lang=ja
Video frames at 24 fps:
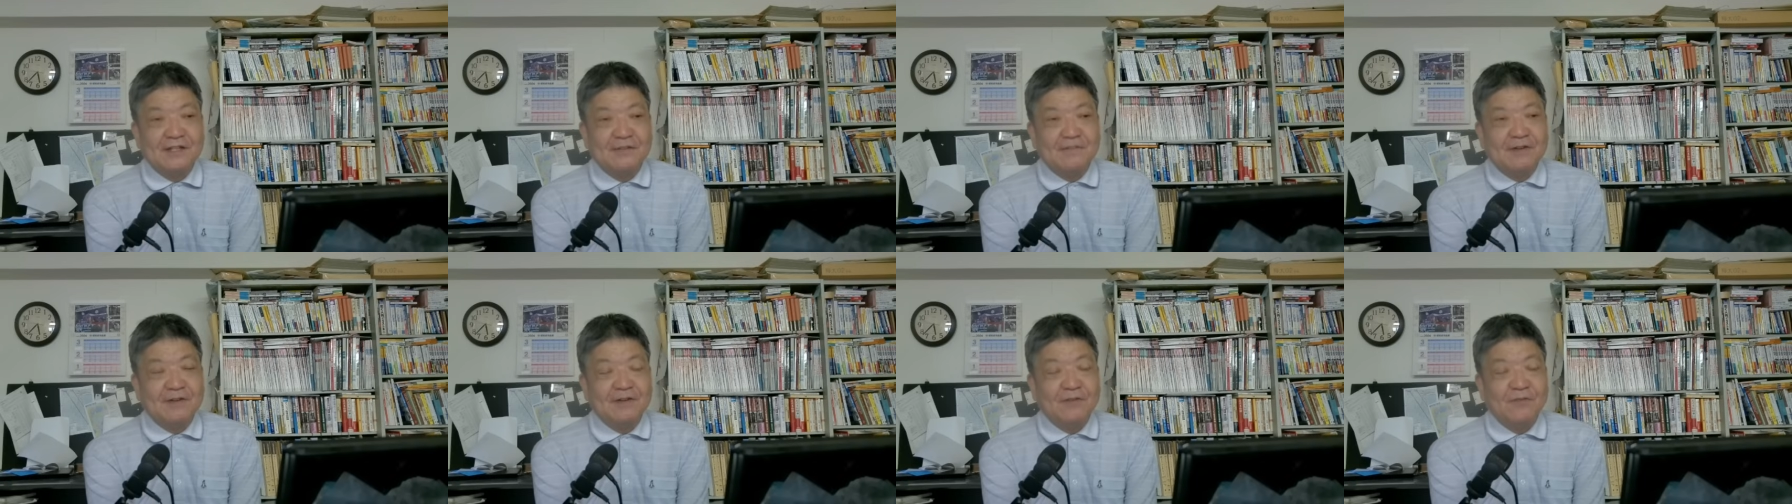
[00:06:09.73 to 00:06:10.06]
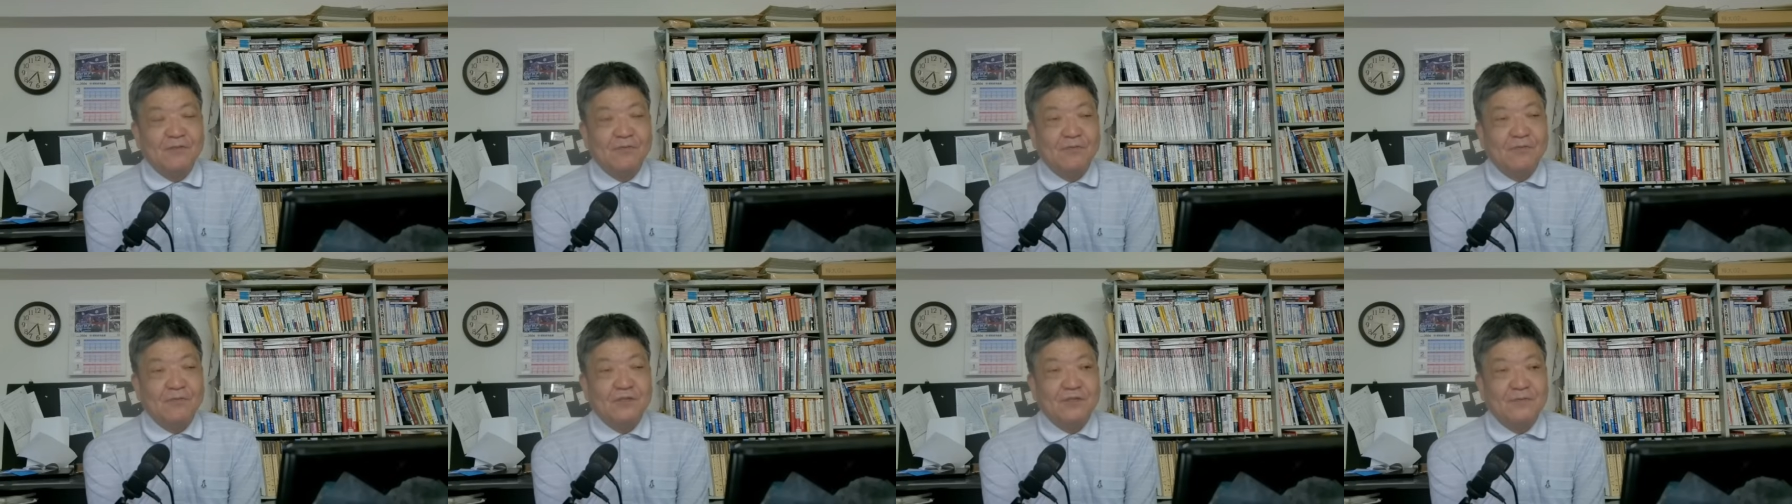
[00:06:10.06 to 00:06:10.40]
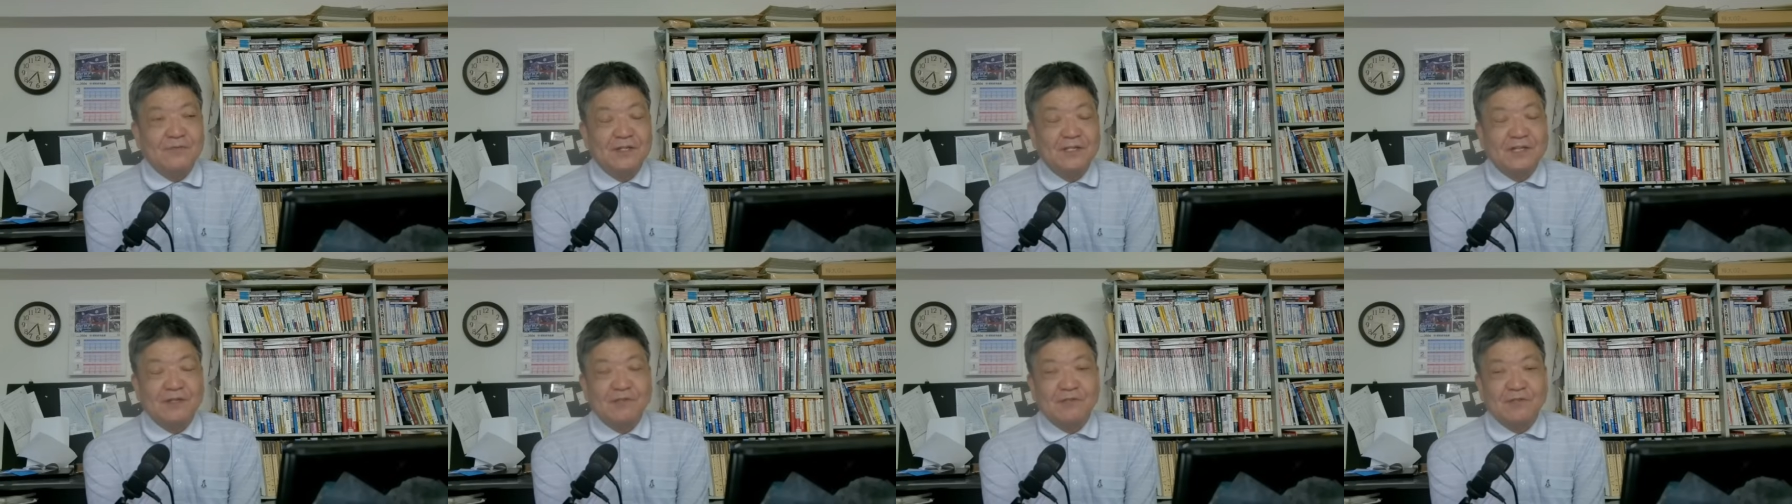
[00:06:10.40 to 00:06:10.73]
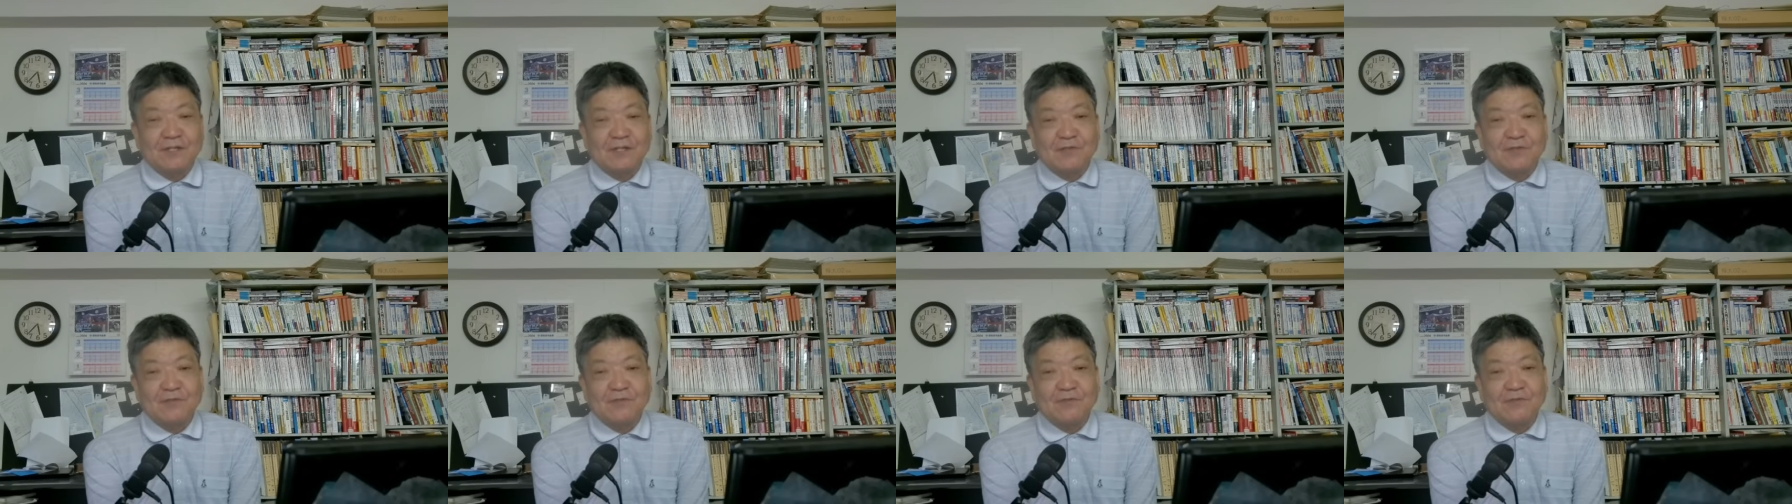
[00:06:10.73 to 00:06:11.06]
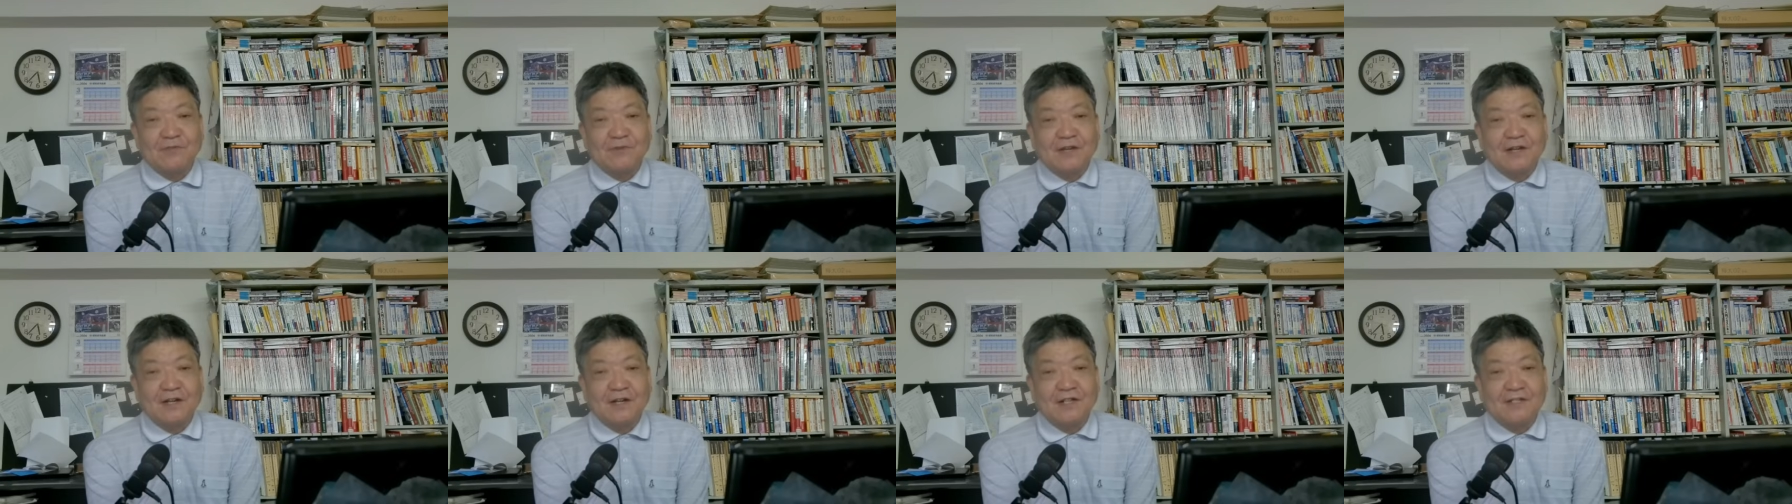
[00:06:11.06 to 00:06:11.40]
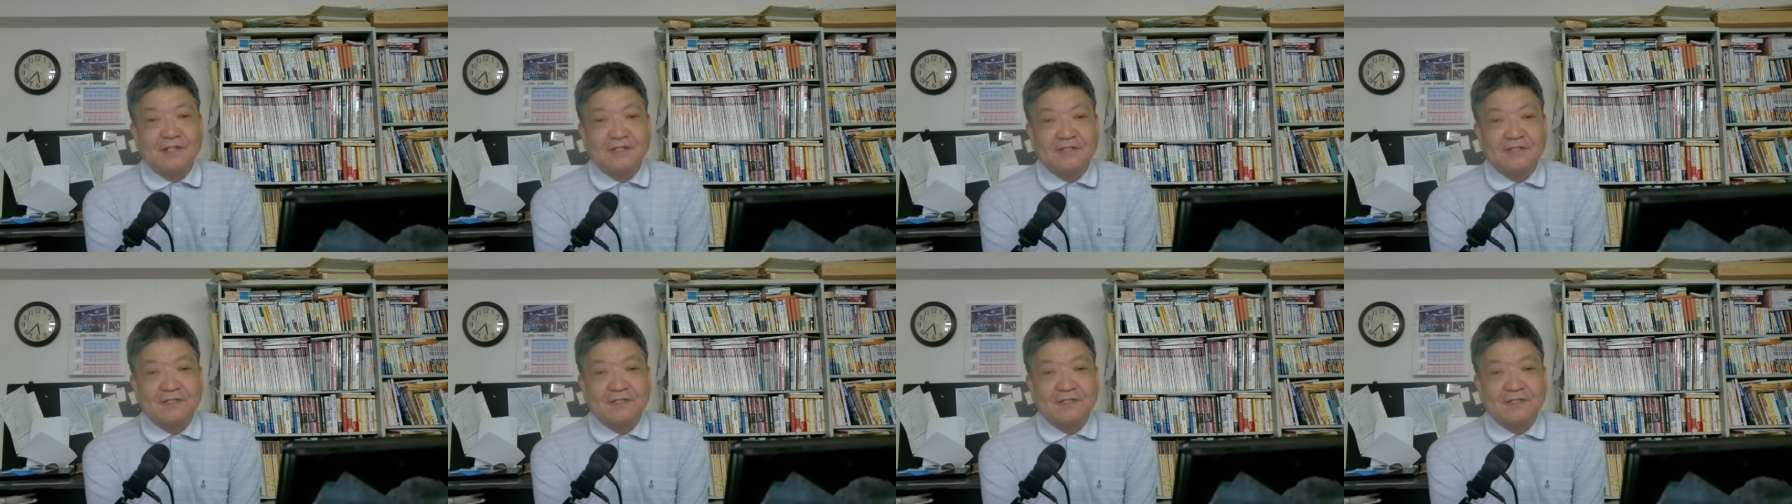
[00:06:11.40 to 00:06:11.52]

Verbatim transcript: 今ほぼ全ての銀行が